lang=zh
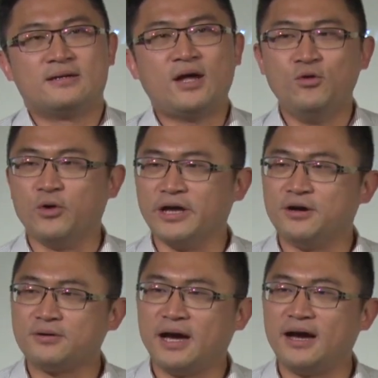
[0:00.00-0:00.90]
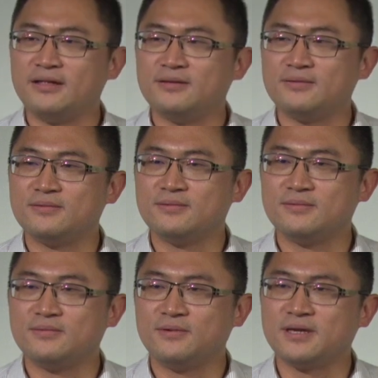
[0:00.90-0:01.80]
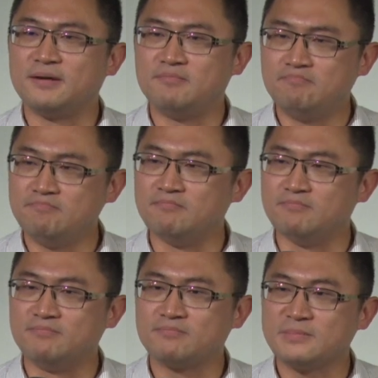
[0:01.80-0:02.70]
当我回头看，我想，嗯，